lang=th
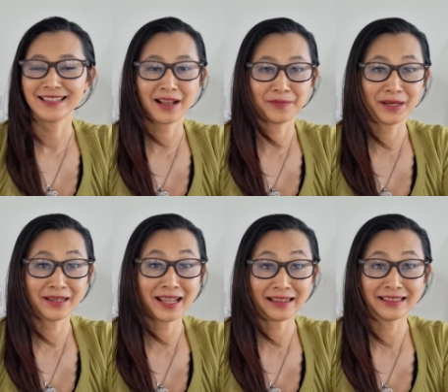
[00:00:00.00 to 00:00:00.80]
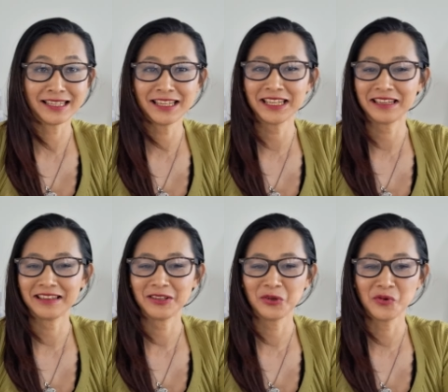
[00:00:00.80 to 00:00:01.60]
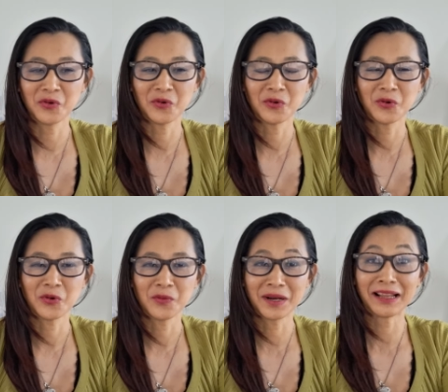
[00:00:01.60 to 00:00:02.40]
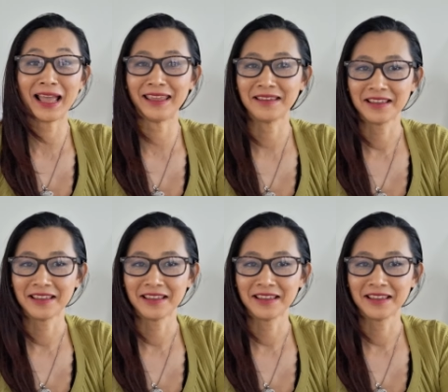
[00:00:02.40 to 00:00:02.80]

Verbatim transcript: จากเป็นเด็กที่อยู่เมืองไทย